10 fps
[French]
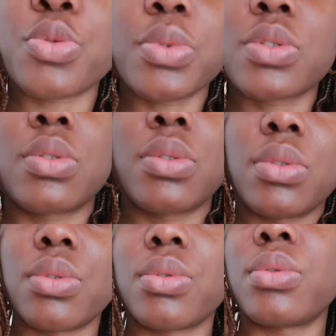je pense
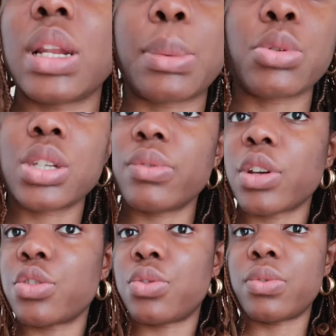que la prochaine fois
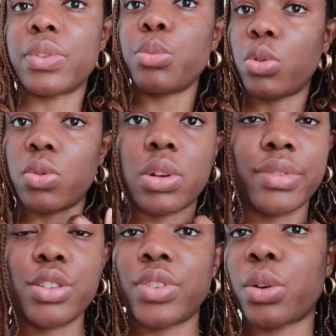que je vais me
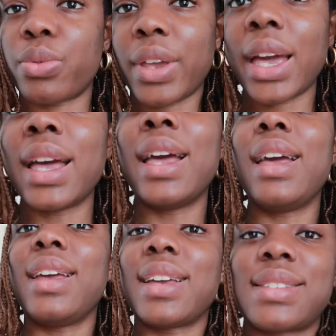recoiffer, je vais refaire
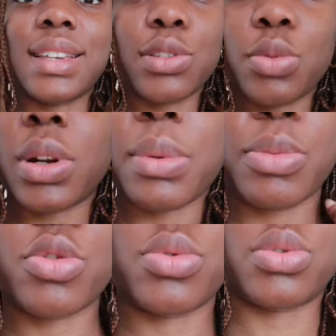exactement la
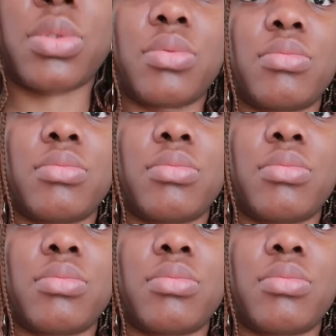même chose.